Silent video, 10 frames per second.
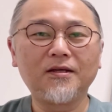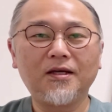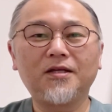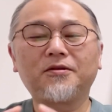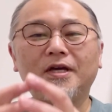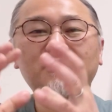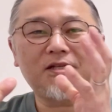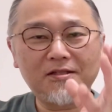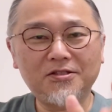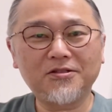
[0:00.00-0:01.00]
えっと、
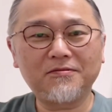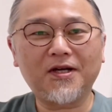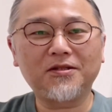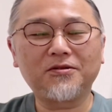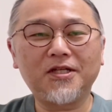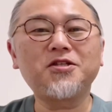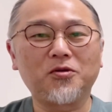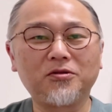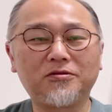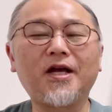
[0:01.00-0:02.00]
130ワード以
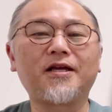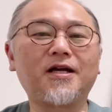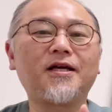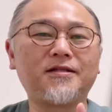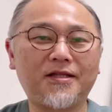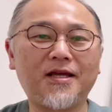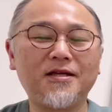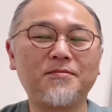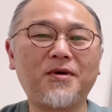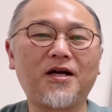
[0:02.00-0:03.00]
上ぐらい書いて、
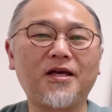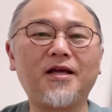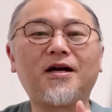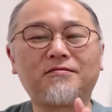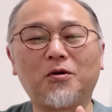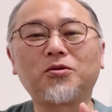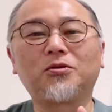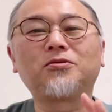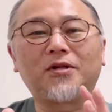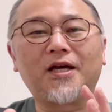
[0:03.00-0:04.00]
まあ、エラーはほと
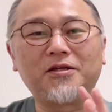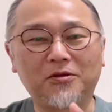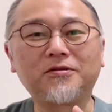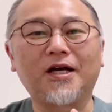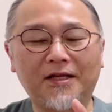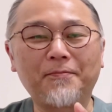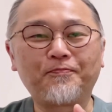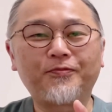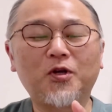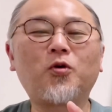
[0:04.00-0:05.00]
んどないよぐらいな。
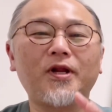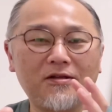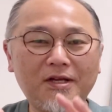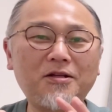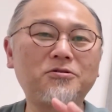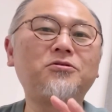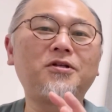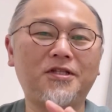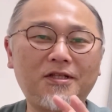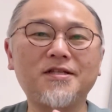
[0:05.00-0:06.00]
これぐらいの
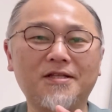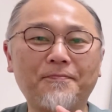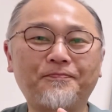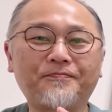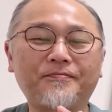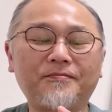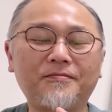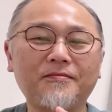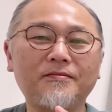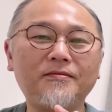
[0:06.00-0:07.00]
クオリティですね。
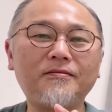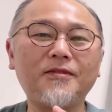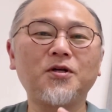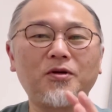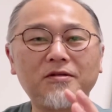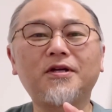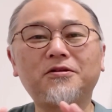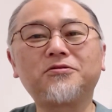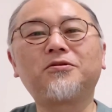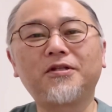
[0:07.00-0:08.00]
これぐらいの
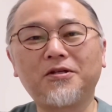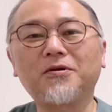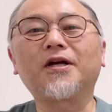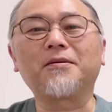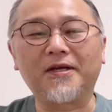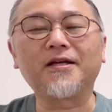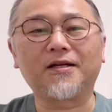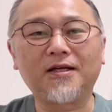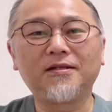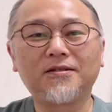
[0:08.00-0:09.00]
クオリティを書けばいいか
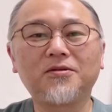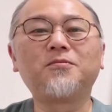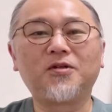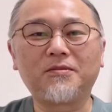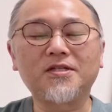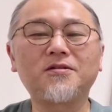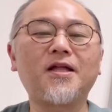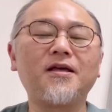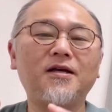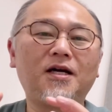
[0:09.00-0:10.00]
なと思います。
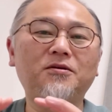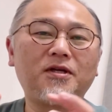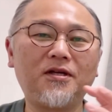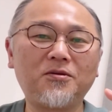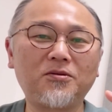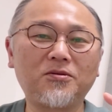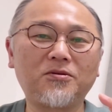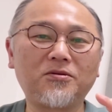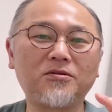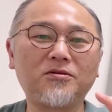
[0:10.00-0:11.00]
で、あの、英語のこ
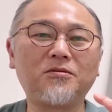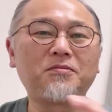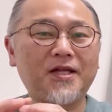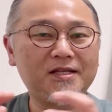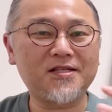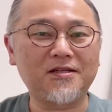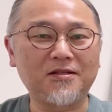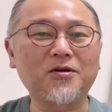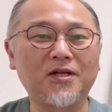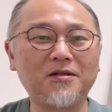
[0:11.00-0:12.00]
のコンプレクシティ
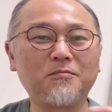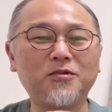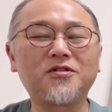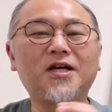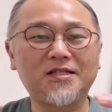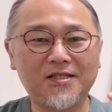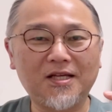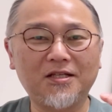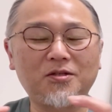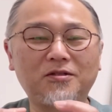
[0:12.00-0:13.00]
とかね、難し
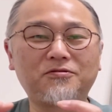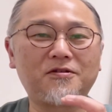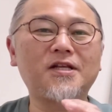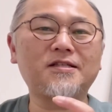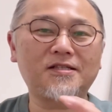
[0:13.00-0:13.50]
さ、複雑